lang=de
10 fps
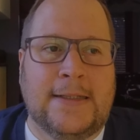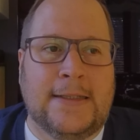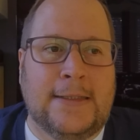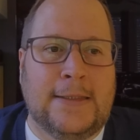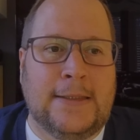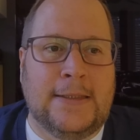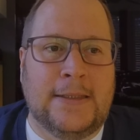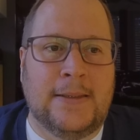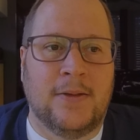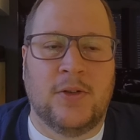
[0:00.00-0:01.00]

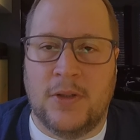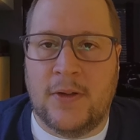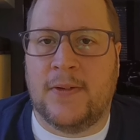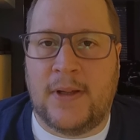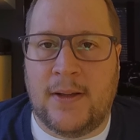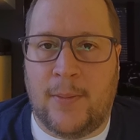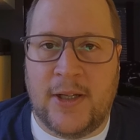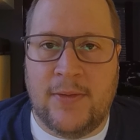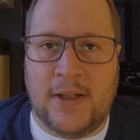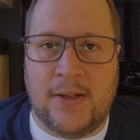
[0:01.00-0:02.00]
Äh, ist aber
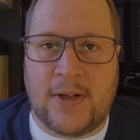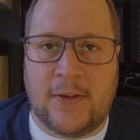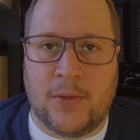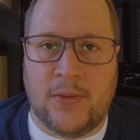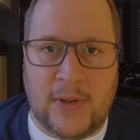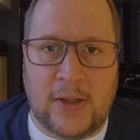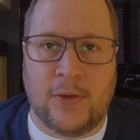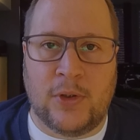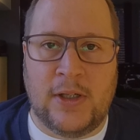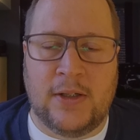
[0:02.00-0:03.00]
definitiv kein Softwarefehler,
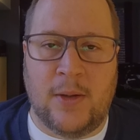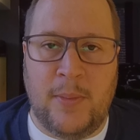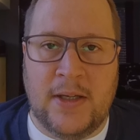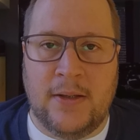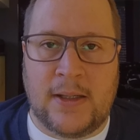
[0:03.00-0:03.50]
sondern liegt an mir.